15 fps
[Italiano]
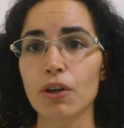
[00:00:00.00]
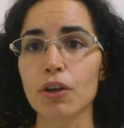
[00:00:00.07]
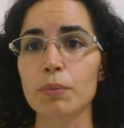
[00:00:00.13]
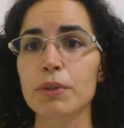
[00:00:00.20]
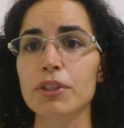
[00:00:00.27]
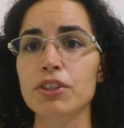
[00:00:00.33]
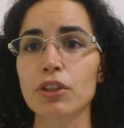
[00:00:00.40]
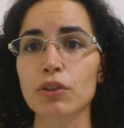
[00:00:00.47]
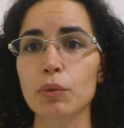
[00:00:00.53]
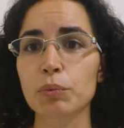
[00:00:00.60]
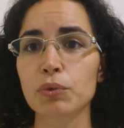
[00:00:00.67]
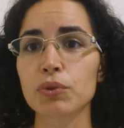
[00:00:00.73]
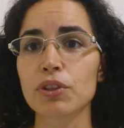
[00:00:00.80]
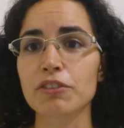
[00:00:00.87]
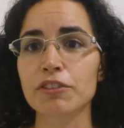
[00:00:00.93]
Ho cominciato
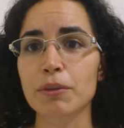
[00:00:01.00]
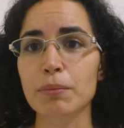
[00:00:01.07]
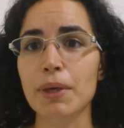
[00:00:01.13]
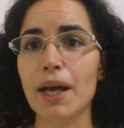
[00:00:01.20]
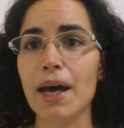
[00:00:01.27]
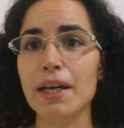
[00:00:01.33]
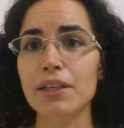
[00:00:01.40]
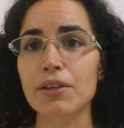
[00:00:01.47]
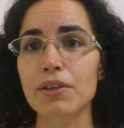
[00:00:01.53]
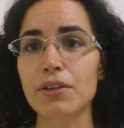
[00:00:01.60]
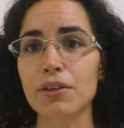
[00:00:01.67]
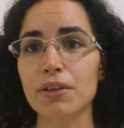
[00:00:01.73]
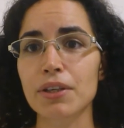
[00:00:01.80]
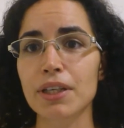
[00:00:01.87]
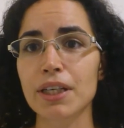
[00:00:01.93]
appunto a
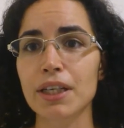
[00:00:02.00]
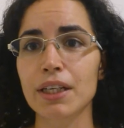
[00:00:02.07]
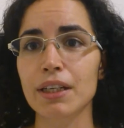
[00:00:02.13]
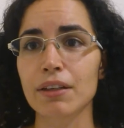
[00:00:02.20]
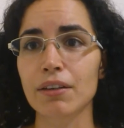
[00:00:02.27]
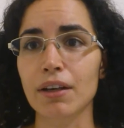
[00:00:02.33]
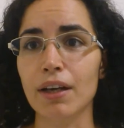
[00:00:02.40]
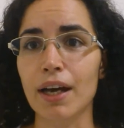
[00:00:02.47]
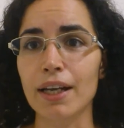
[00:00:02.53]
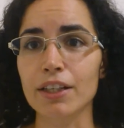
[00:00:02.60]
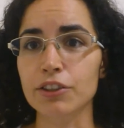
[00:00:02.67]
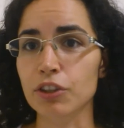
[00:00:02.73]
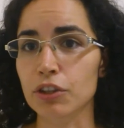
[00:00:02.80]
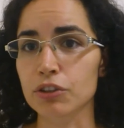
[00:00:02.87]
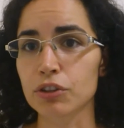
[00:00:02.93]
febbraio e ha
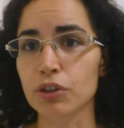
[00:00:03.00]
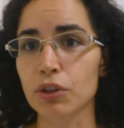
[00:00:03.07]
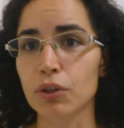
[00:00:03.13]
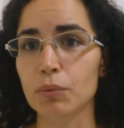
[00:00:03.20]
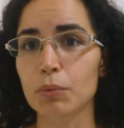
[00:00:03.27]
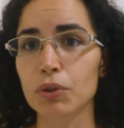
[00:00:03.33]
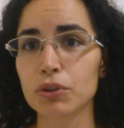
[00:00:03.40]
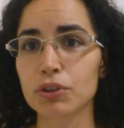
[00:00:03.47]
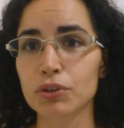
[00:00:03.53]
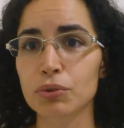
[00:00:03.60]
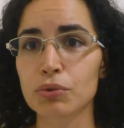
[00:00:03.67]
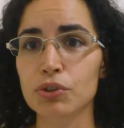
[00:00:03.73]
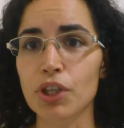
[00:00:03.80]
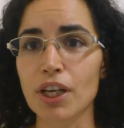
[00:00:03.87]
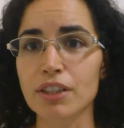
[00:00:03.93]
riscosso molto
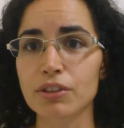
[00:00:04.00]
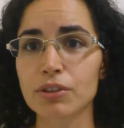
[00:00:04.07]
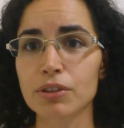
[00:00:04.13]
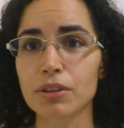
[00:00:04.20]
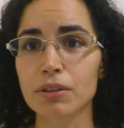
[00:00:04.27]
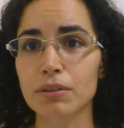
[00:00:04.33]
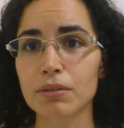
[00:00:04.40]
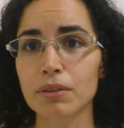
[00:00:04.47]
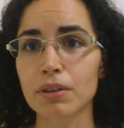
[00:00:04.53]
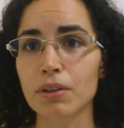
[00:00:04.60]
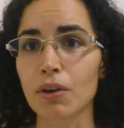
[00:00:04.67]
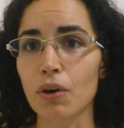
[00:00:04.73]
successo.